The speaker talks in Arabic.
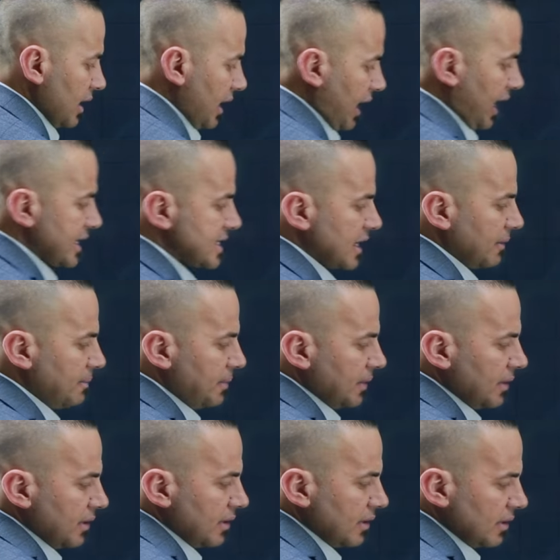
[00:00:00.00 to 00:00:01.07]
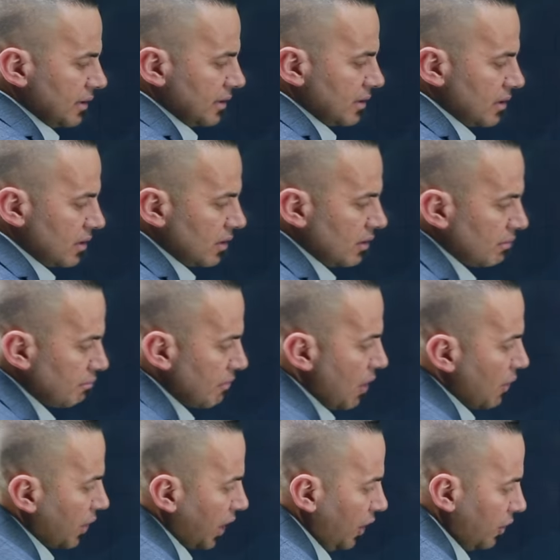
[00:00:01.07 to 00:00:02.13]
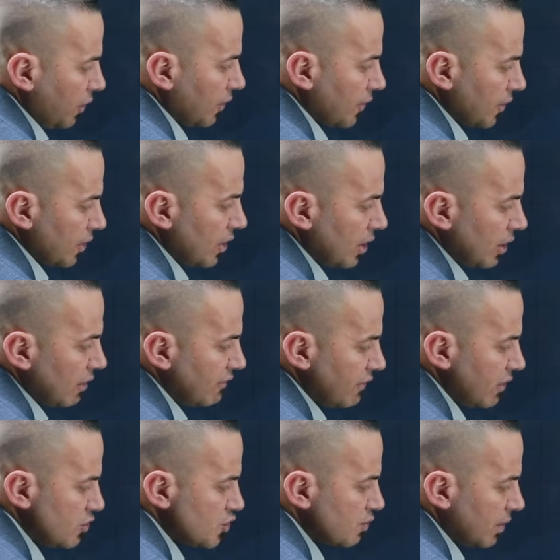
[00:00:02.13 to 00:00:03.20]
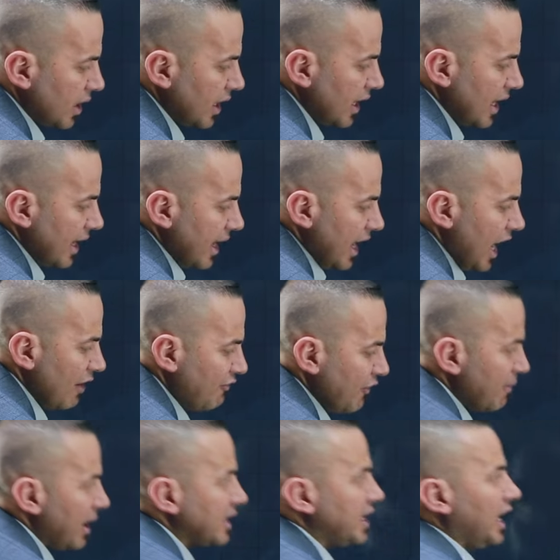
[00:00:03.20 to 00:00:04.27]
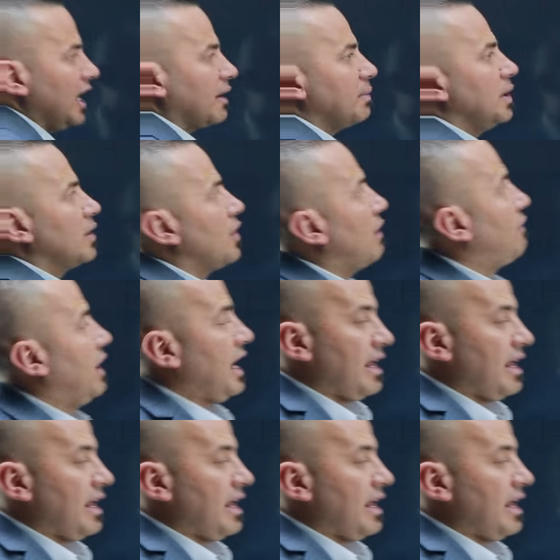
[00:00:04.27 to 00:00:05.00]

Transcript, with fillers: حسب موقعه في الجملة هذا فيما يتعلق بالإضافة